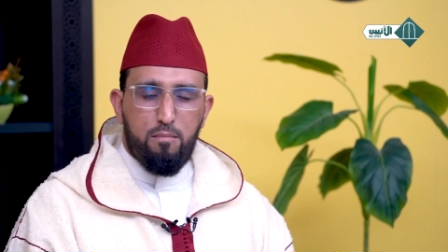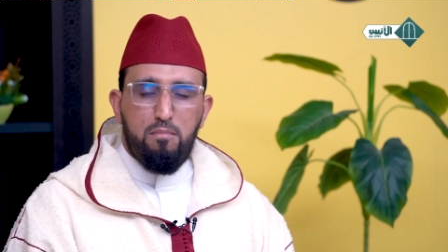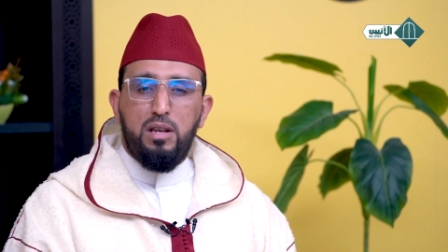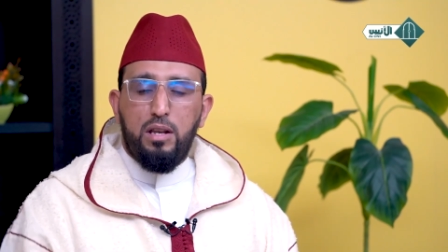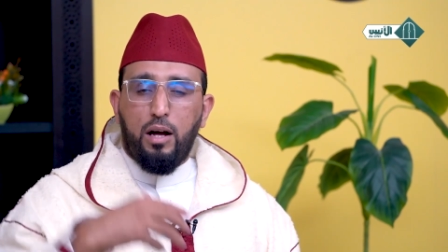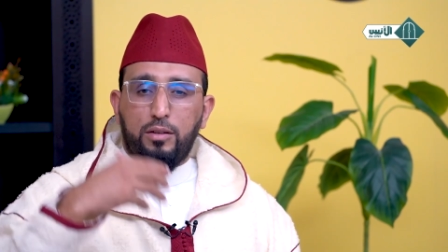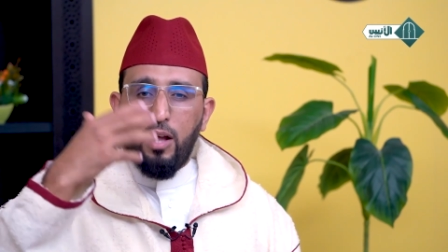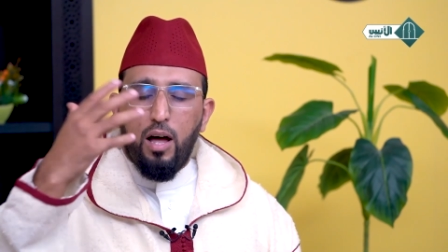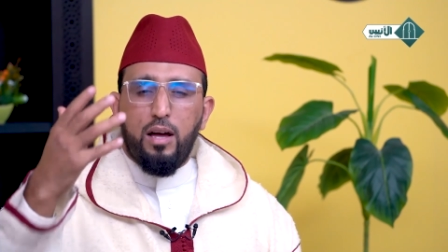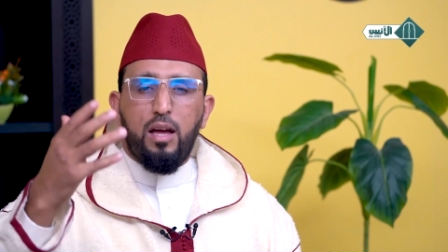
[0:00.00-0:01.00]
من
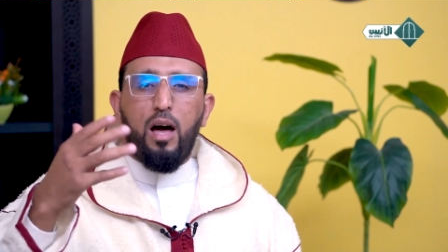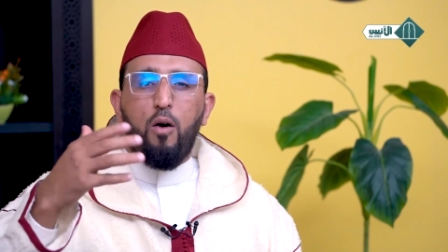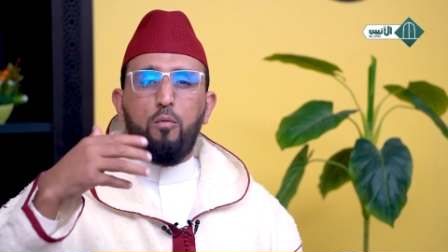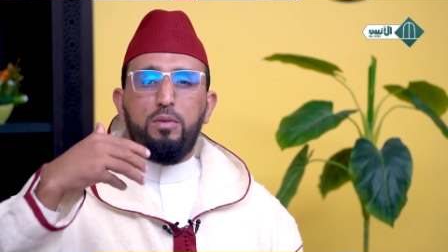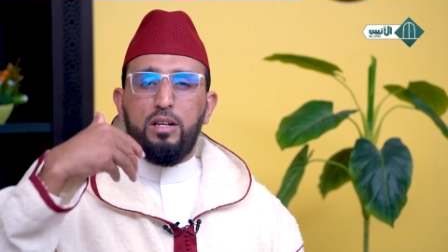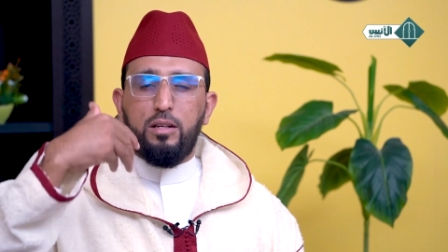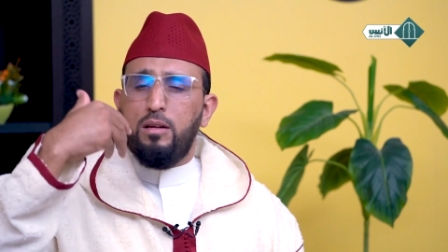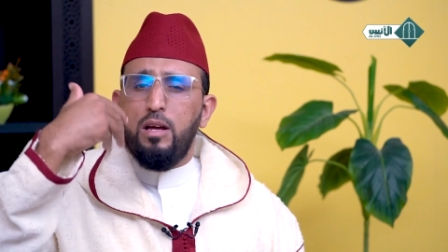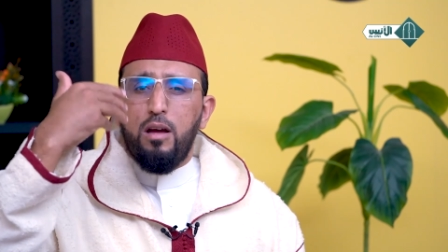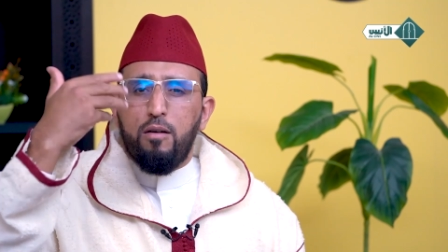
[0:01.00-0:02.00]
عطايا ومن
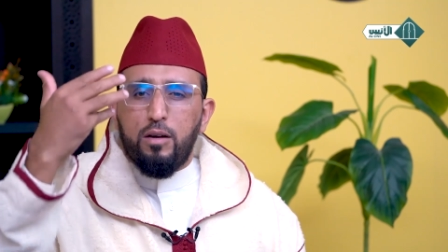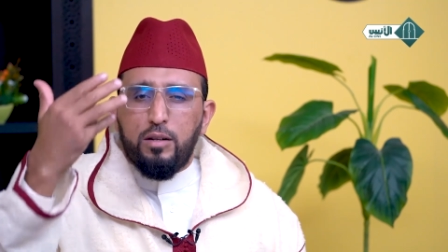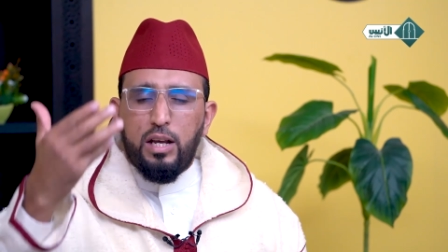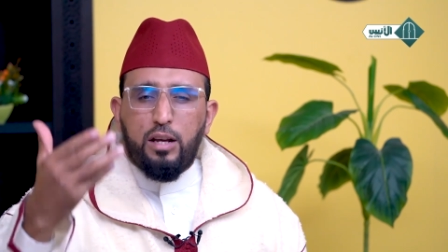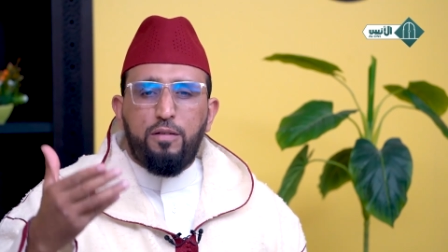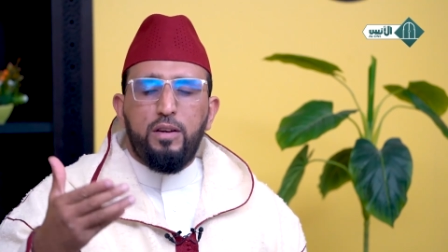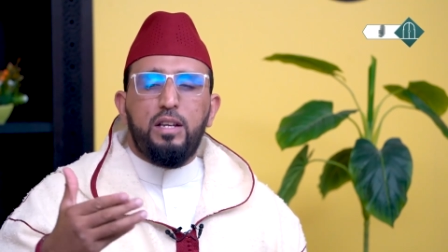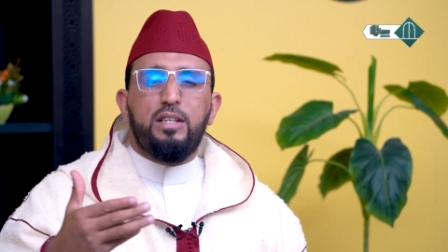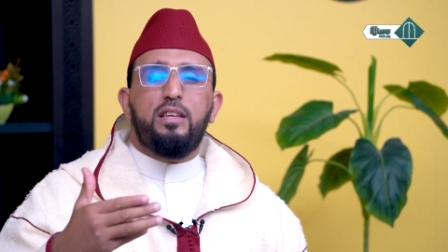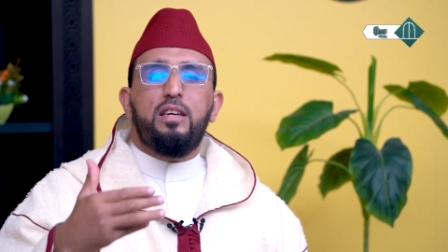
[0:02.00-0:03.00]

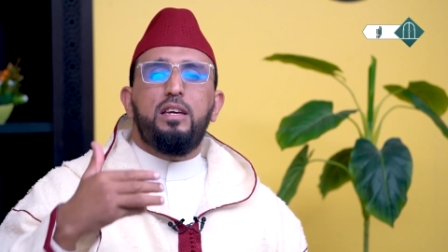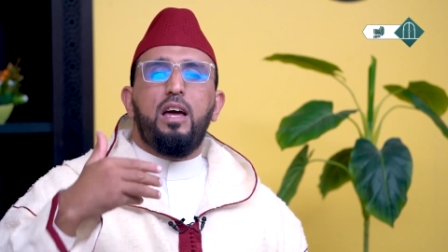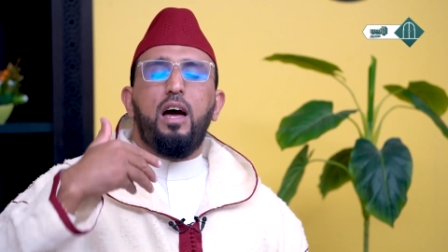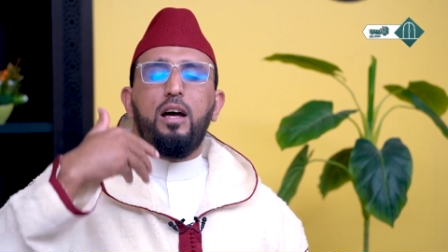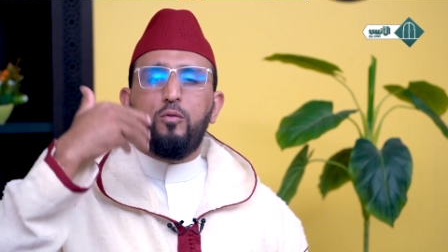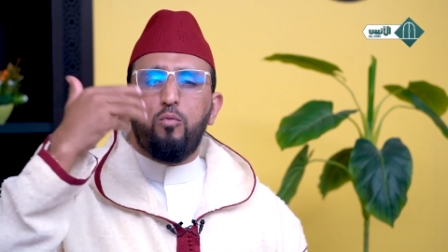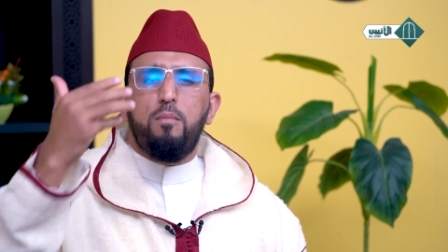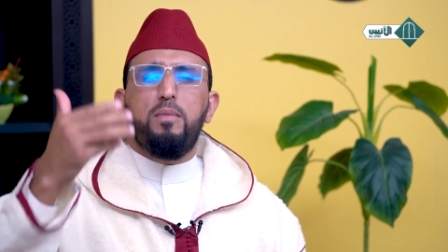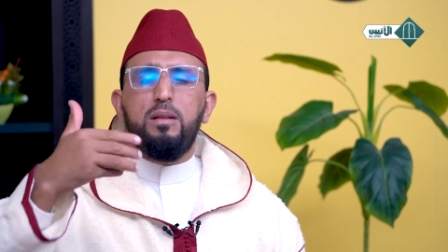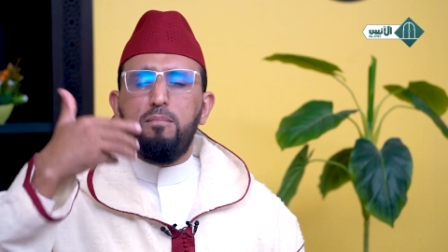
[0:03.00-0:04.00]
تكفير سيئات
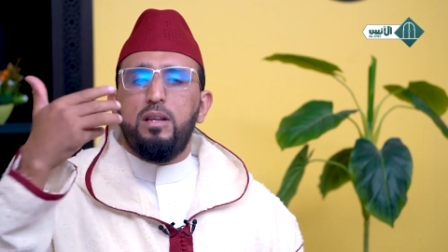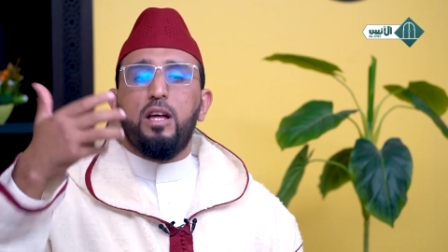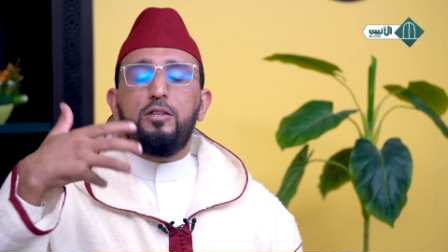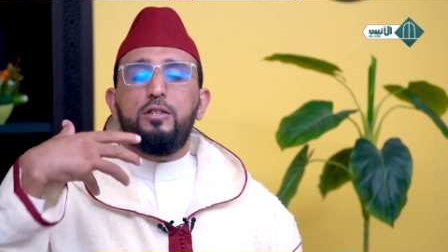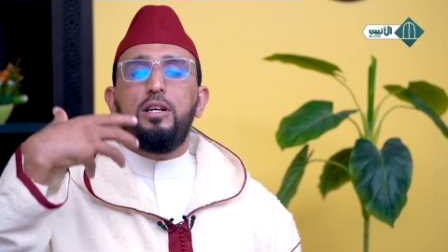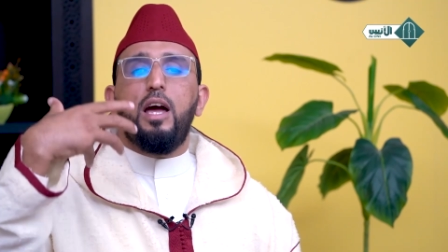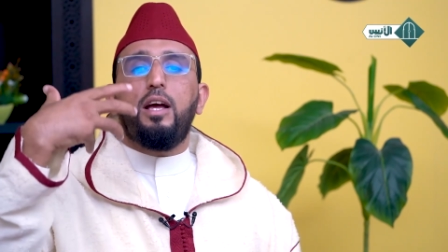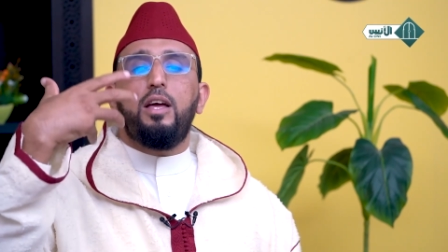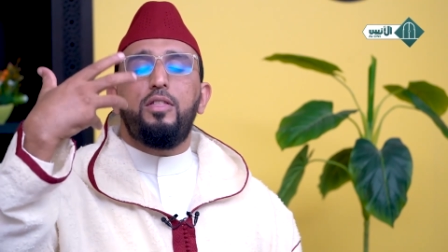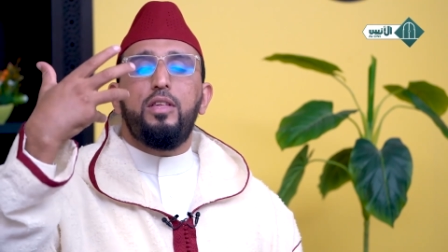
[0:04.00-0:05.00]
ومن من أشياء
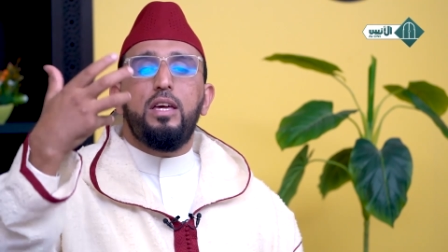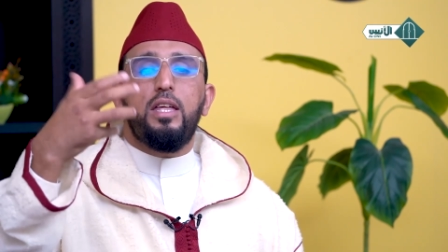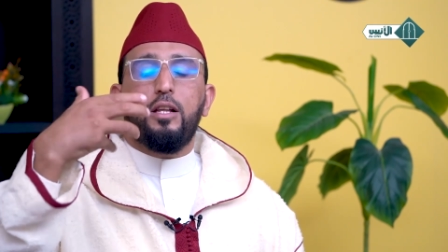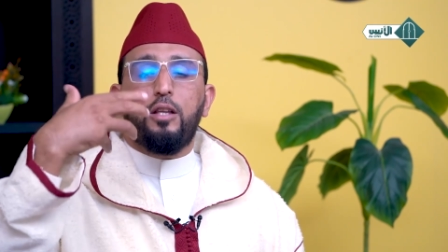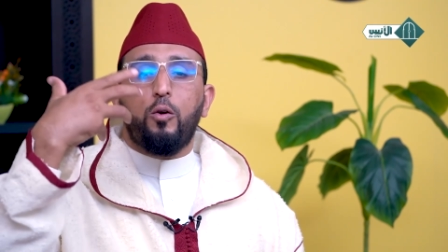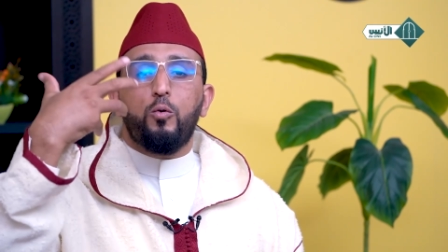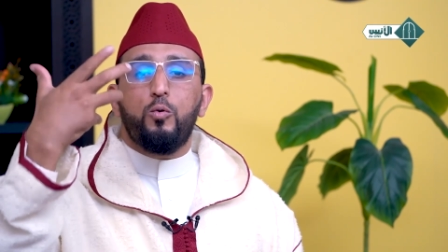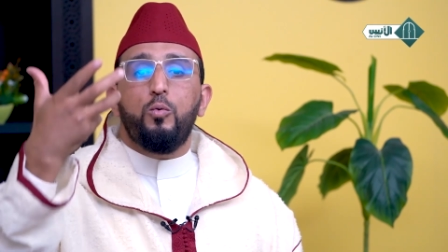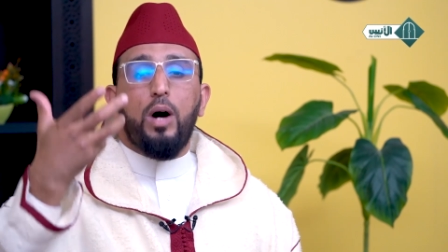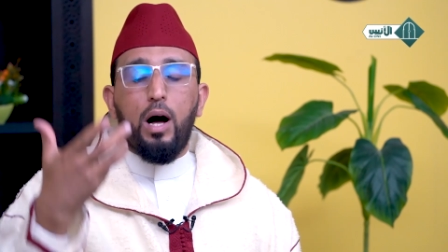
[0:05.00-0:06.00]
كثيرة
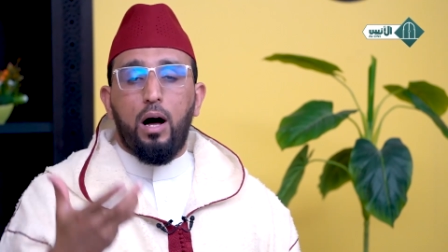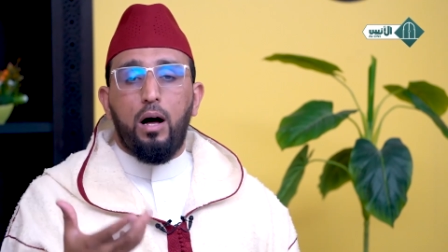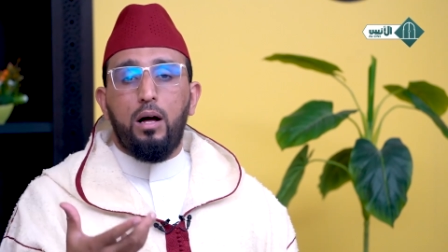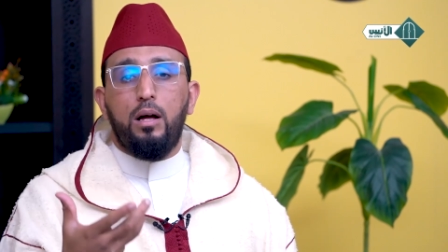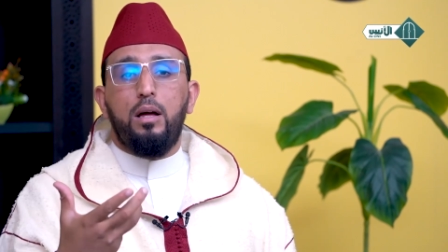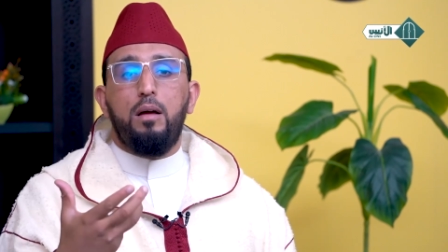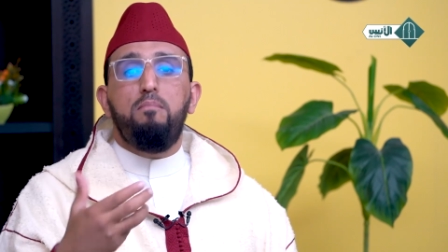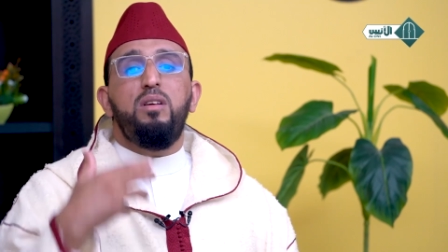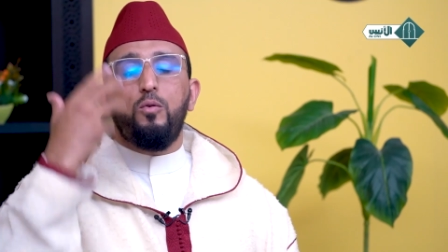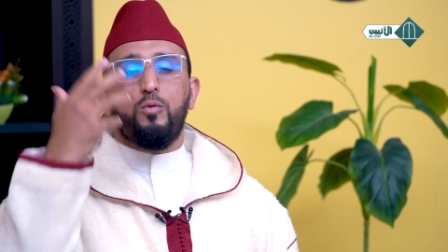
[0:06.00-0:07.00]
ترجوها
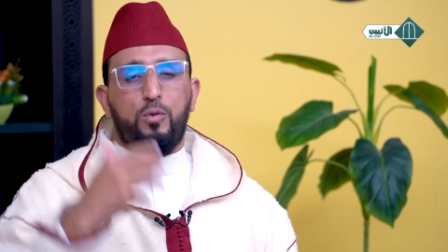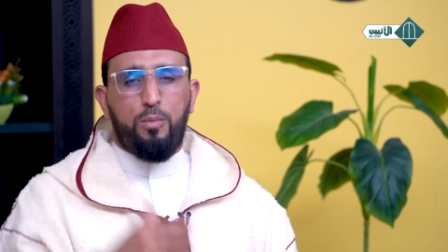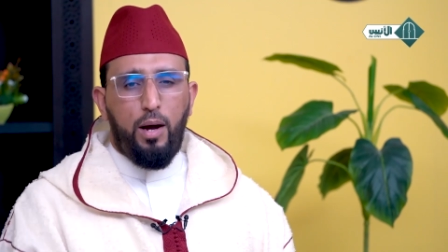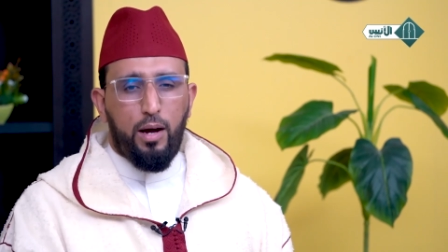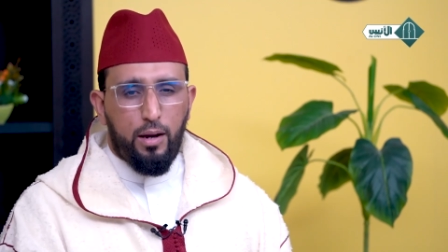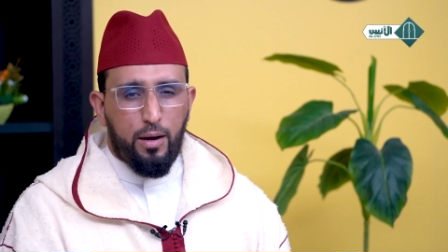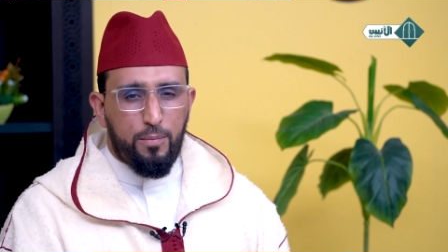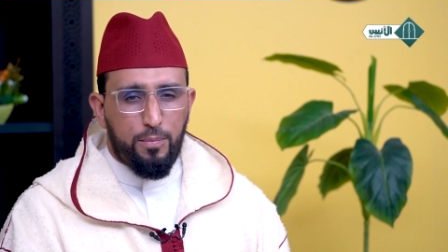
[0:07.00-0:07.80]
منه سبحانه